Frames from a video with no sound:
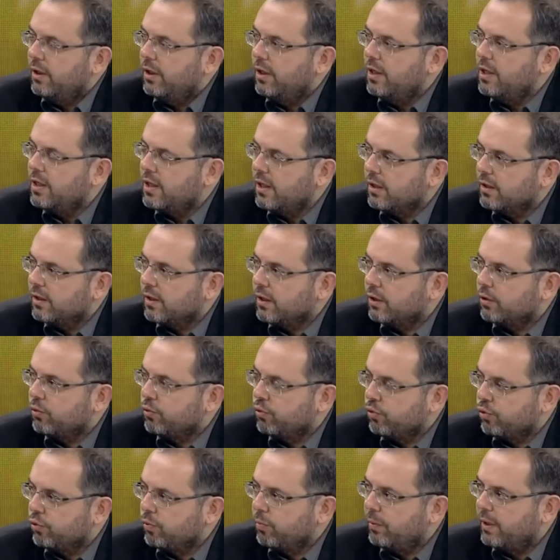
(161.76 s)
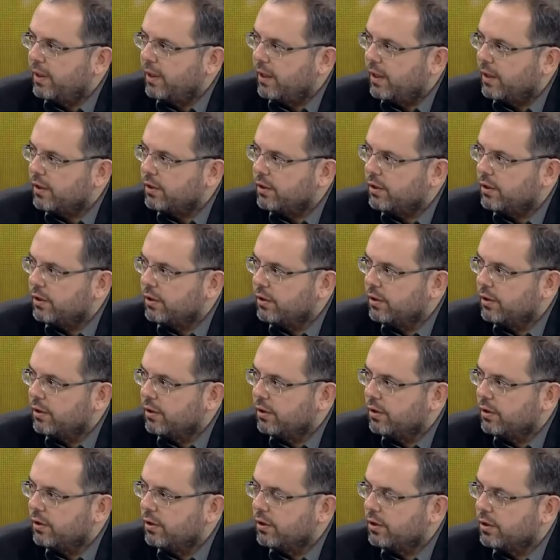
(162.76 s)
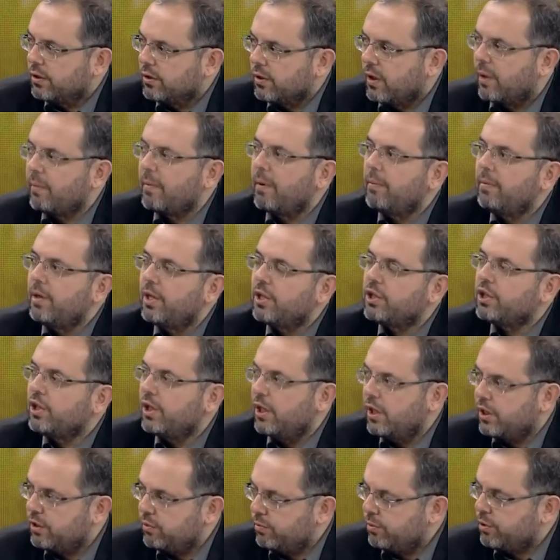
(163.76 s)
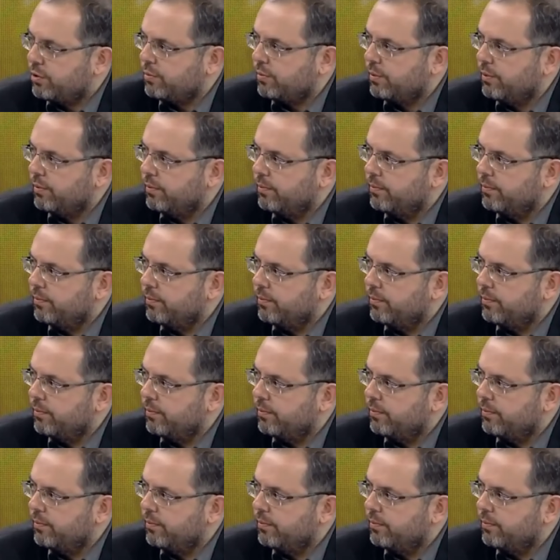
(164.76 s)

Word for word: İran'daki Türkmenler tamamıyla Şiileşmiş mi?